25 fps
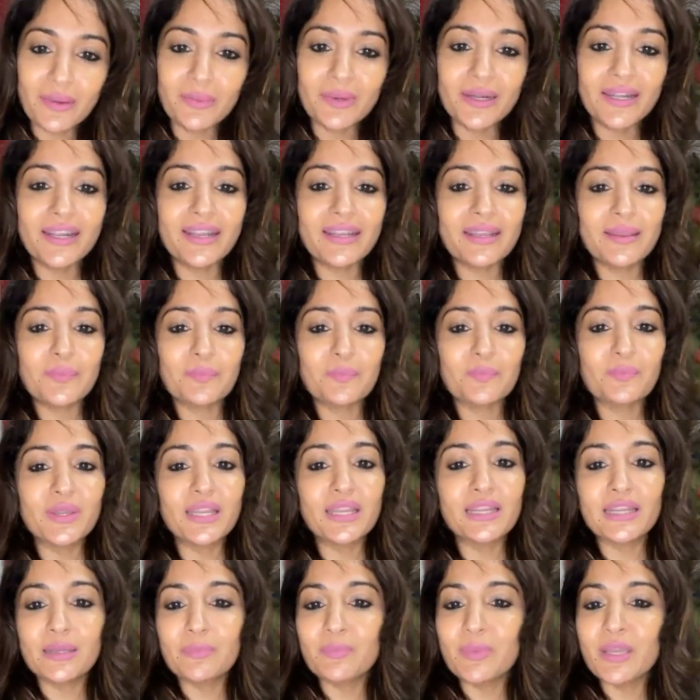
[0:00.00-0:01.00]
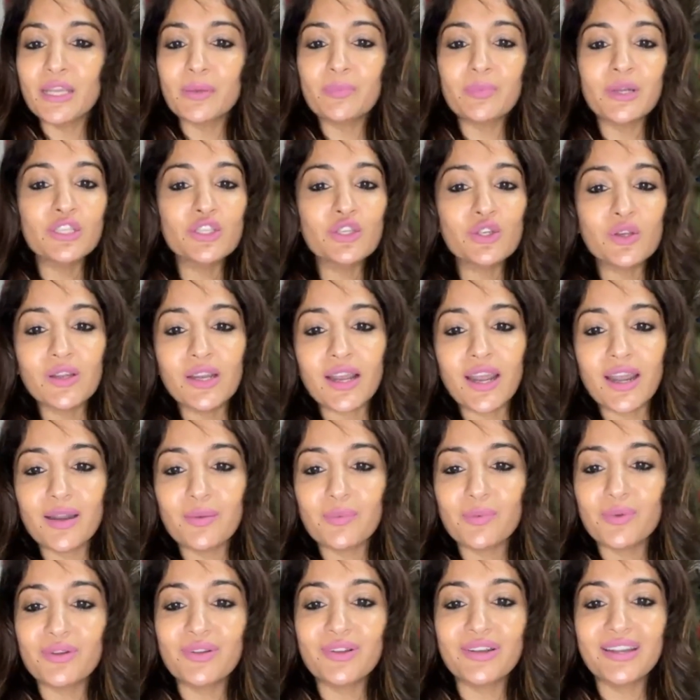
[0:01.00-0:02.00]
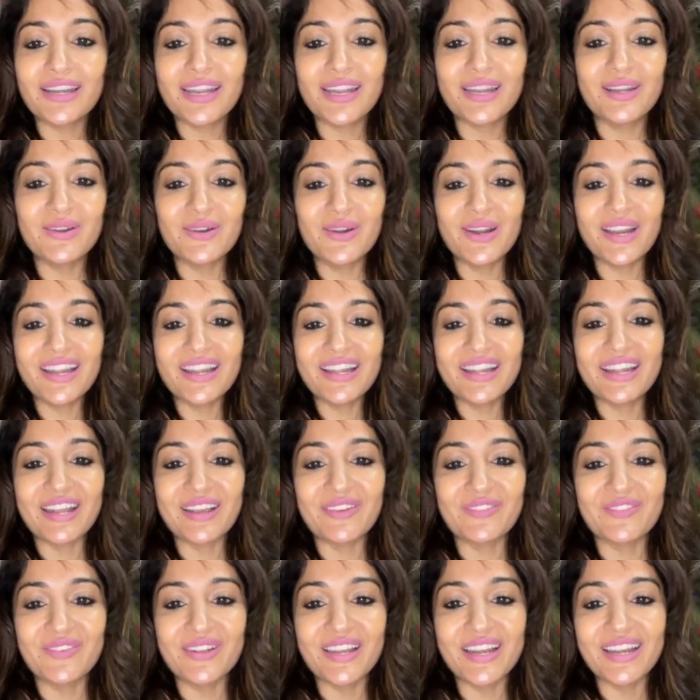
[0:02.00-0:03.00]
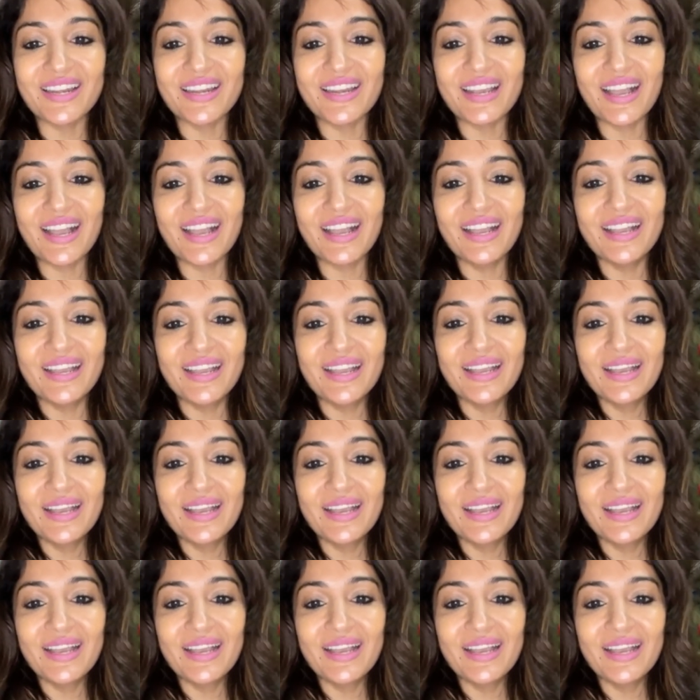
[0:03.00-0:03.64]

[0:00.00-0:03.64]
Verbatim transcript: కాబట్టి మీ మీరు మంచోళ్ళు కానప్పుడు నేను కూడా డెఫినెట్గా